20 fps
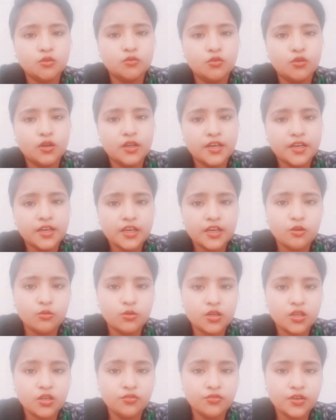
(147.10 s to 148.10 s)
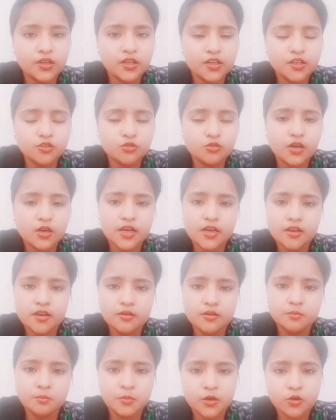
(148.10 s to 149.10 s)
तो वो लेके आऊँगी फिर ही जो है
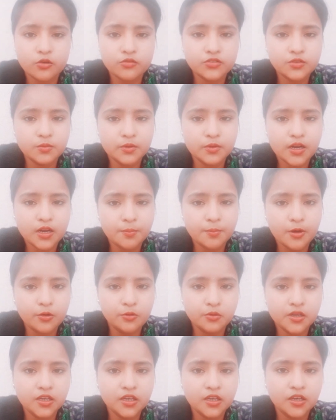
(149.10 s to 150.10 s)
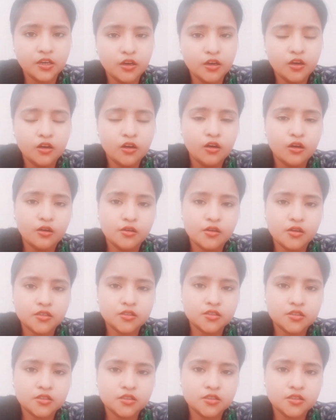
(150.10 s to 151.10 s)
मैं कॉफ़ी बना पाऊँगी
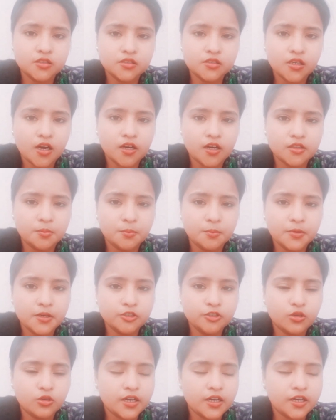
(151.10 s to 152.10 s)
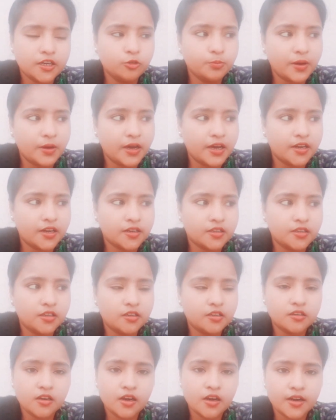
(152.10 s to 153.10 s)
और साथ में जो है दोपहर
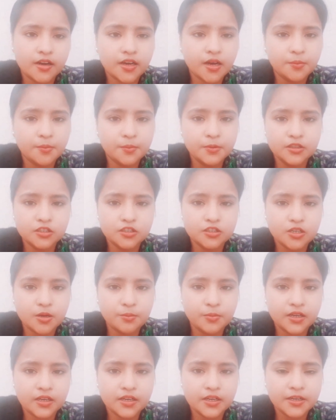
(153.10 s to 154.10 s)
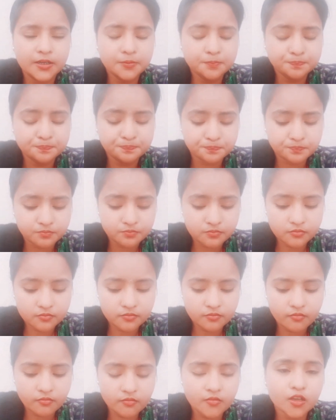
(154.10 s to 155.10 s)
की खाने का भी इंतज़ाम करना है
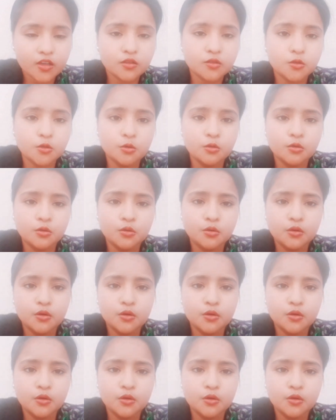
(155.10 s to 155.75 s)
तो